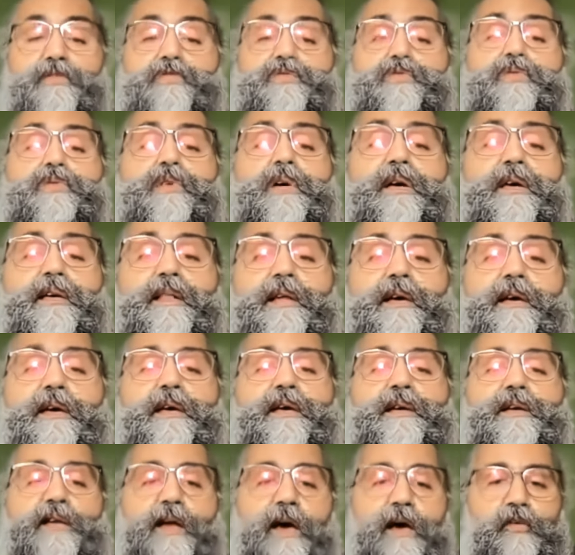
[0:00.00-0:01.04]
जो कहीं ना
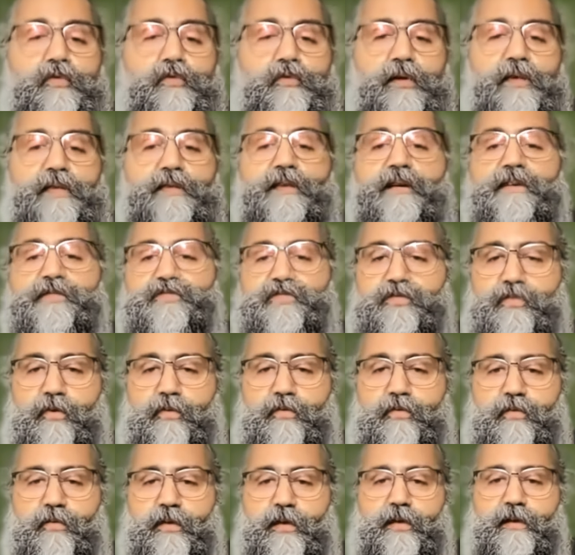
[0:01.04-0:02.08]
कहीं टैरो के साथ जुड़े
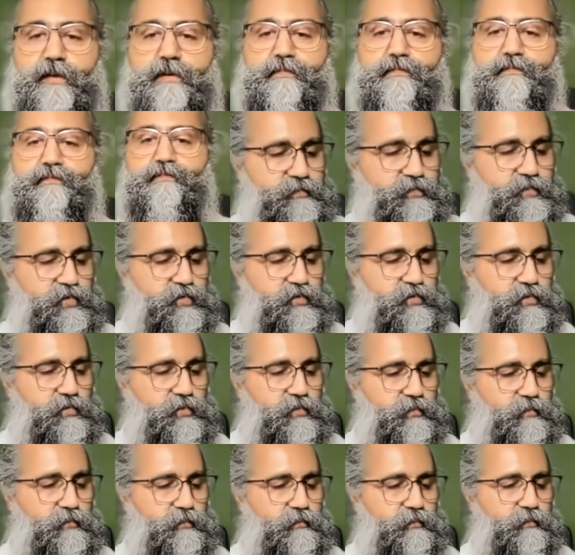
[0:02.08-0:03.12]
हुए हैं
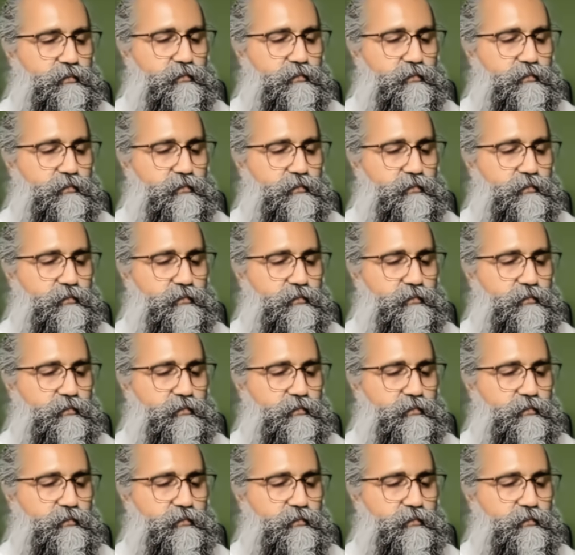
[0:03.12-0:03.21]
तो